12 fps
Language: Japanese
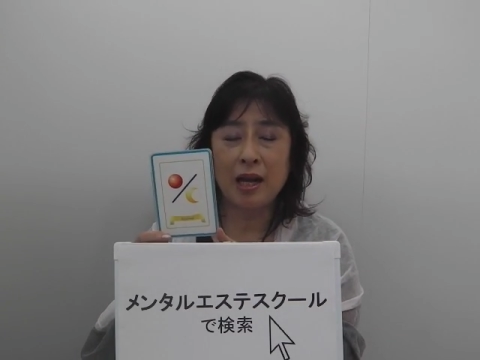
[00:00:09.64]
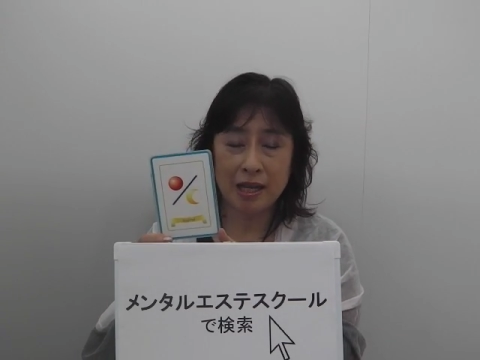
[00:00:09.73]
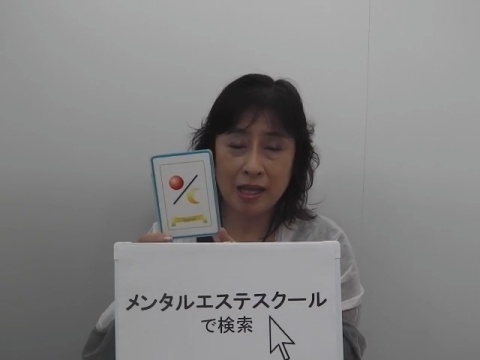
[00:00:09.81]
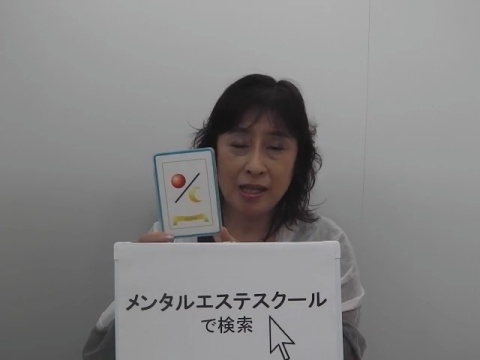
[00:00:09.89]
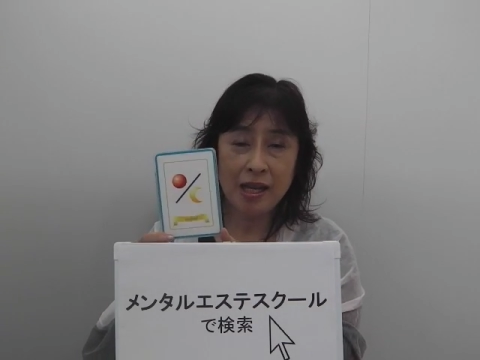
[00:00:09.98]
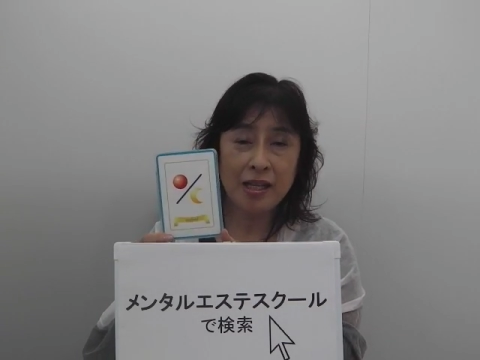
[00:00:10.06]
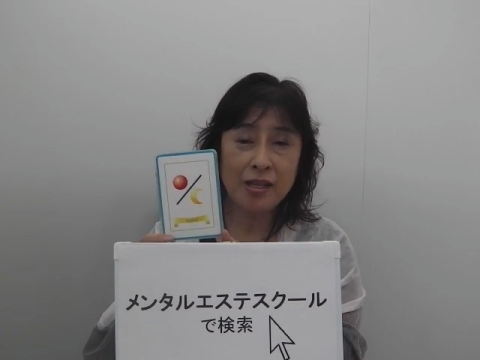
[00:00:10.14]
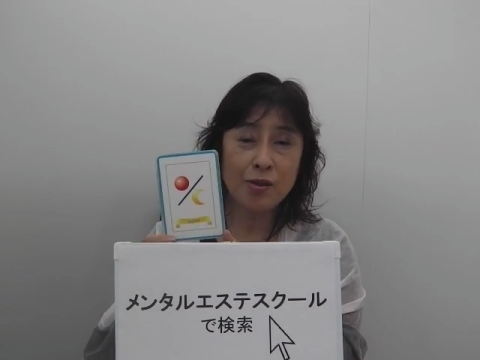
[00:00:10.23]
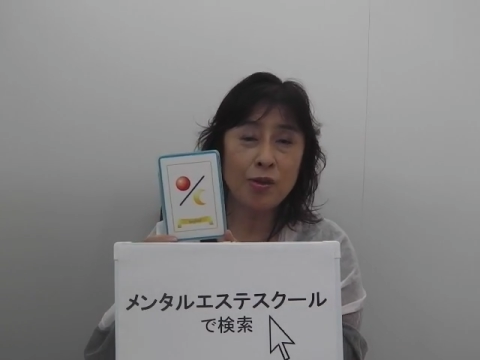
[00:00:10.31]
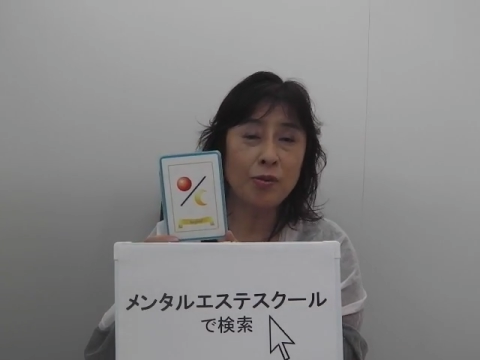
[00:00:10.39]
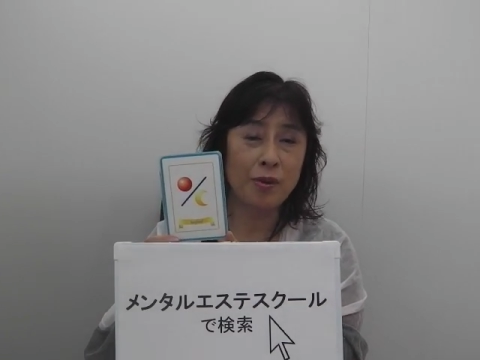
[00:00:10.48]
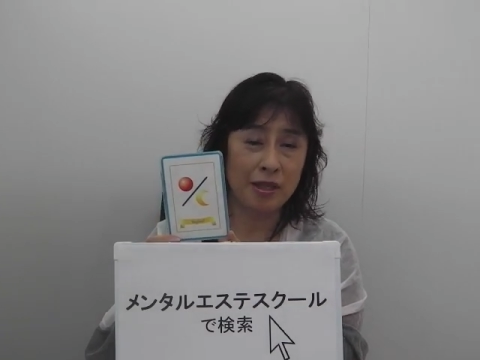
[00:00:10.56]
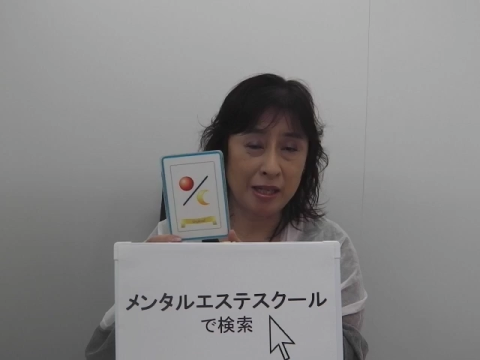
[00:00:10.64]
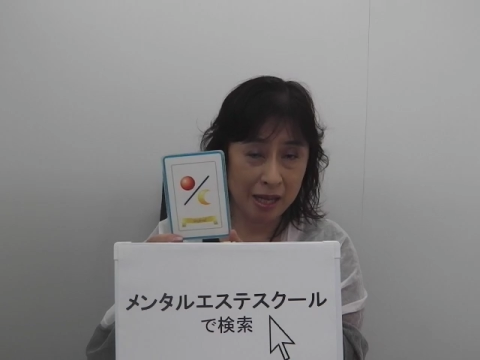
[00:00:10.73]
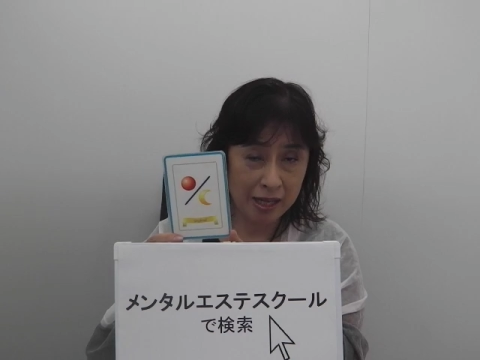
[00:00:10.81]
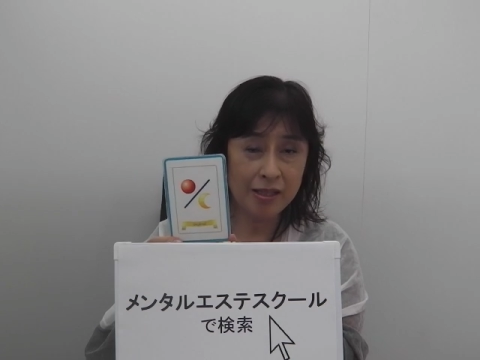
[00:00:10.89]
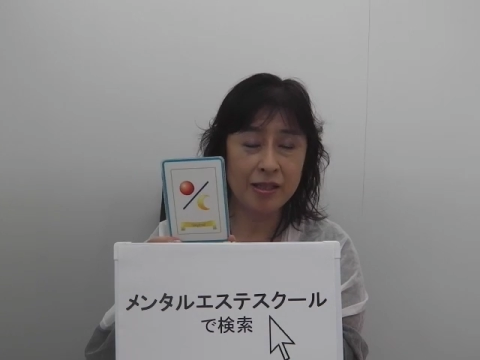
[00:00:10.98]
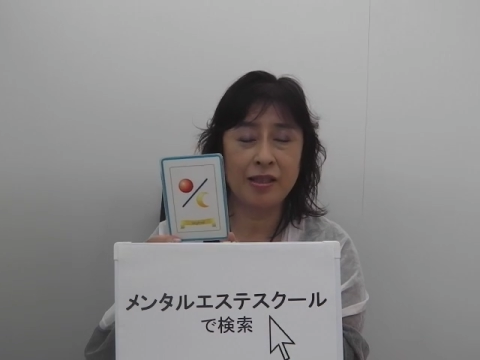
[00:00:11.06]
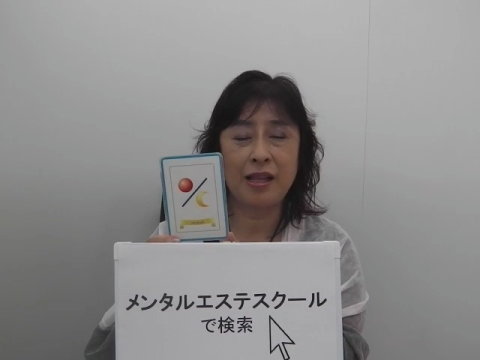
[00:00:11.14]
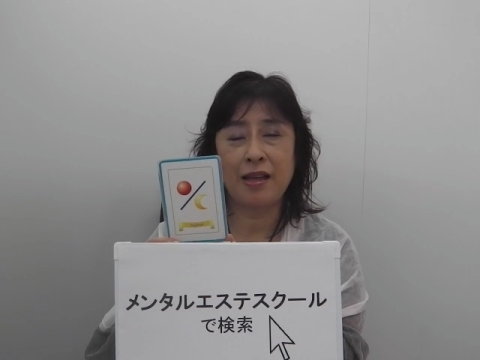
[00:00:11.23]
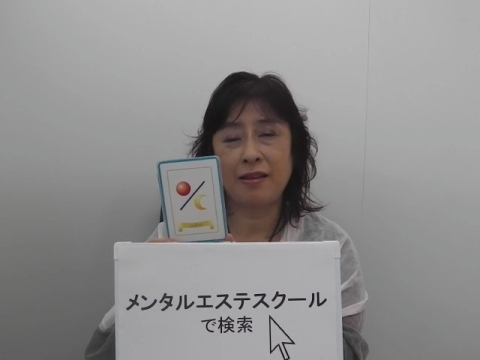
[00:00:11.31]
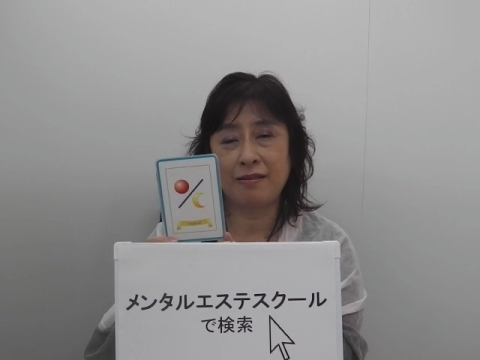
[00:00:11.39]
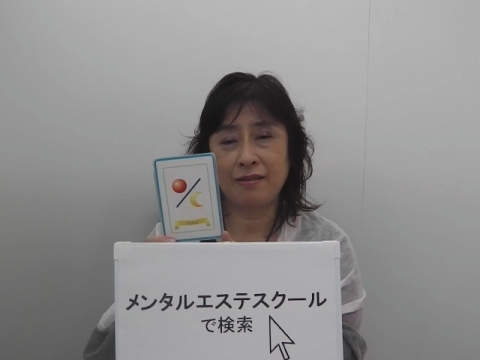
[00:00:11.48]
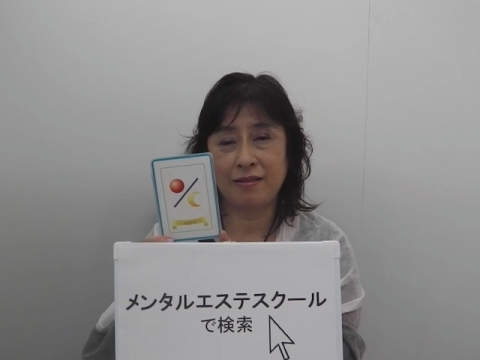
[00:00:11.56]
明けない夜はないっ
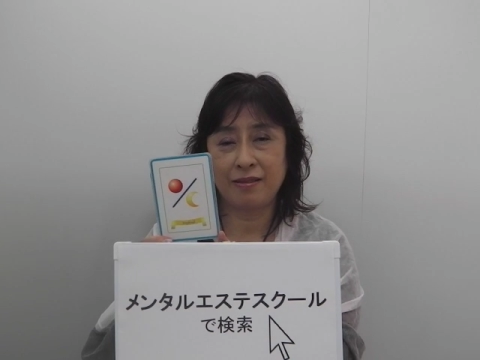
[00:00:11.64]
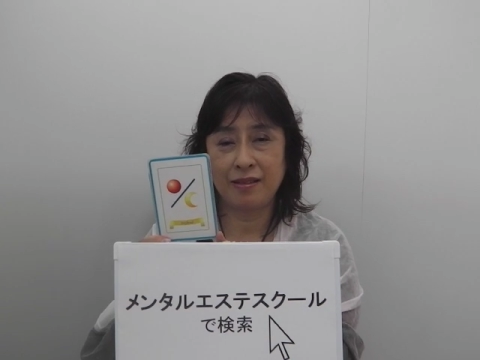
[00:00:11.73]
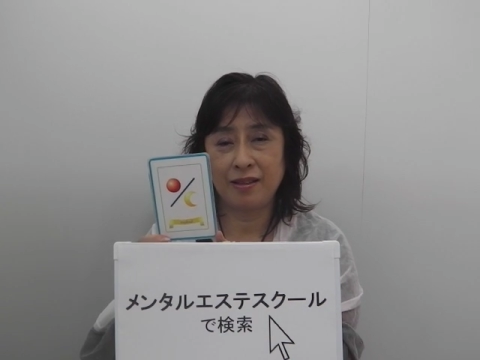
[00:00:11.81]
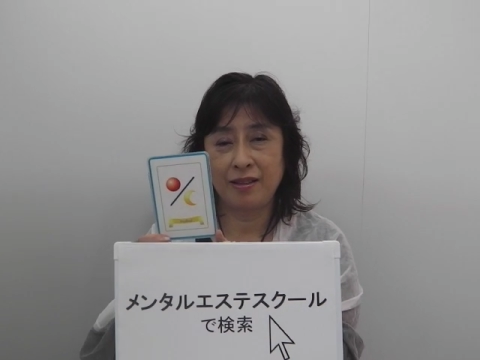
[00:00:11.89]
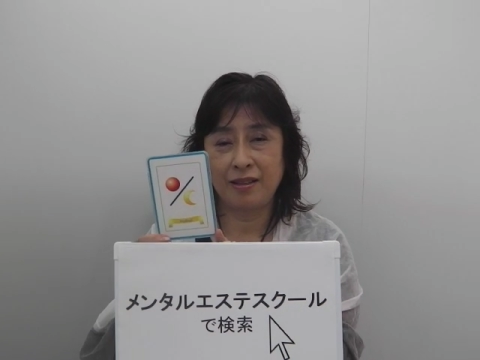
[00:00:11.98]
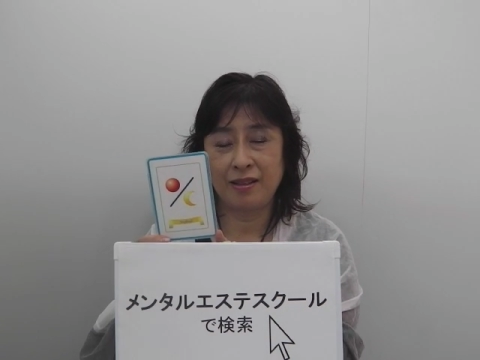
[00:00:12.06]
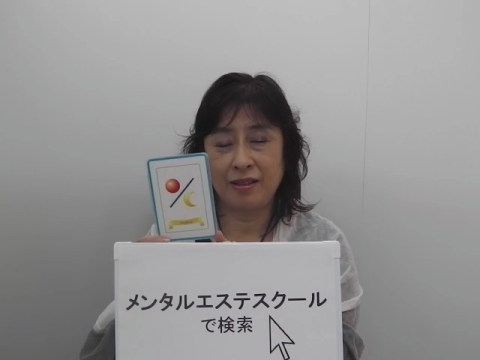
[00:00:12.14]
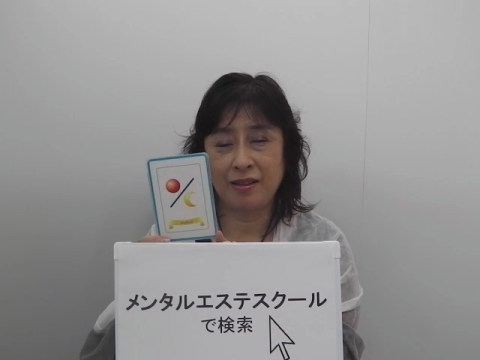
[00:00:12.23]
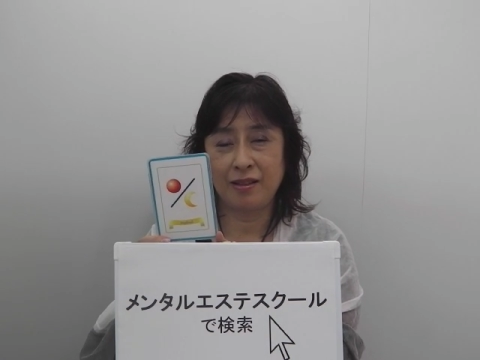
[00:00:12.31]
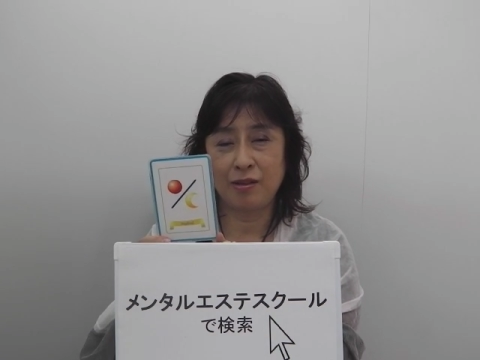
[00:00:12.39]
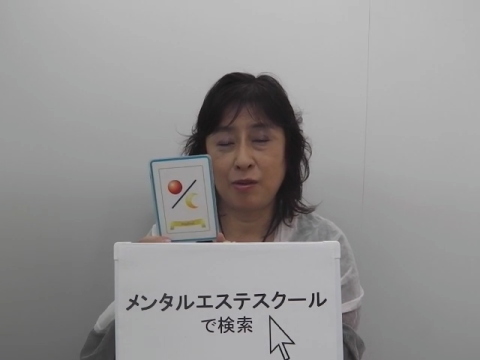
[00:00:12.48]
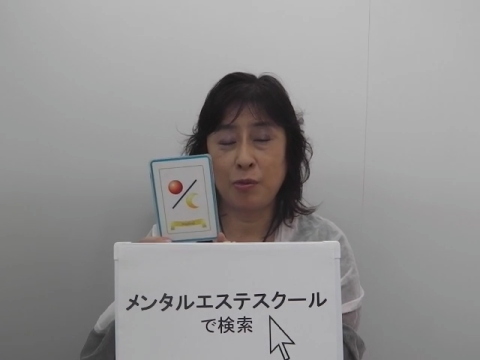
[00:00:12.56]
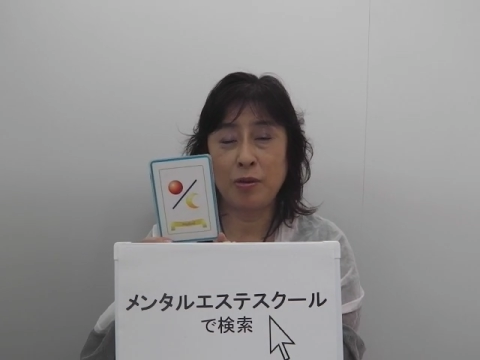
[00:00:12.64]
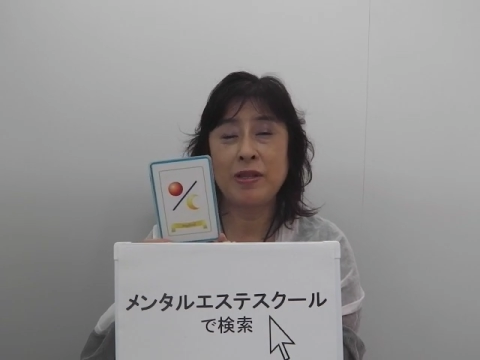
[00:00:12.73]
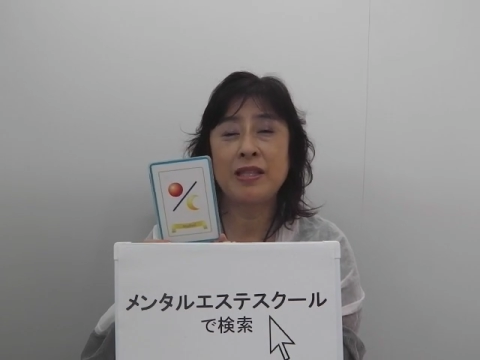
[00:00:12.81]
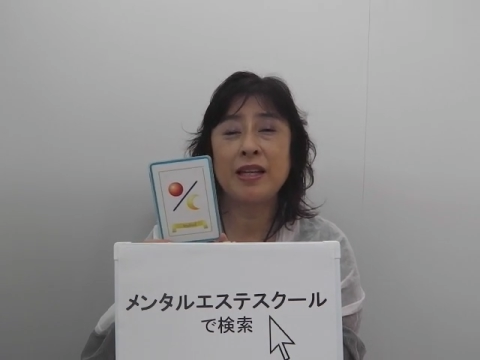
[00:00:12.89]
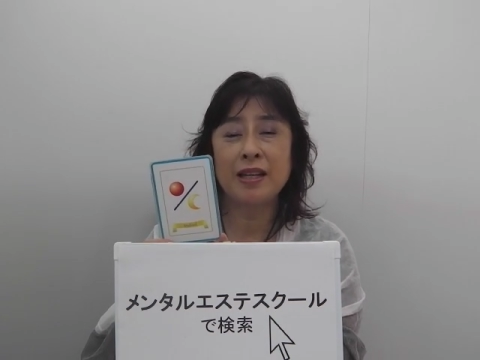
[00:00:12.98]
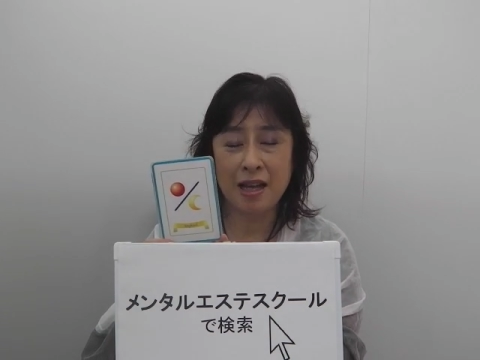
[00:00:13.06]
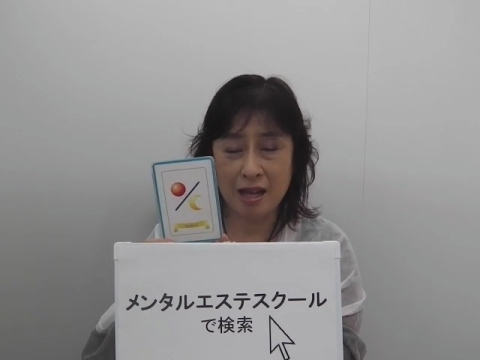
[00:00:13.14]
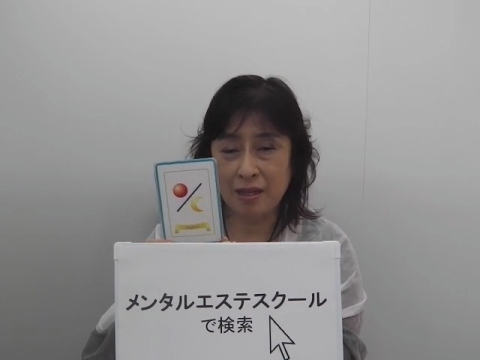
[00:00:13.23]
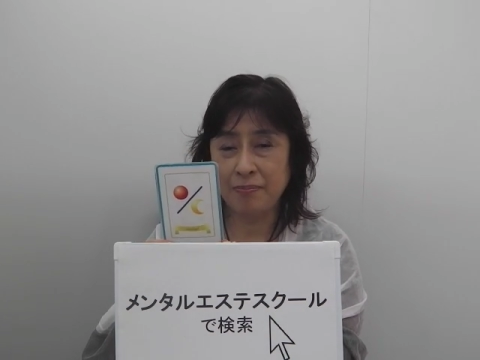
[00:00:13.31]
て思いませんか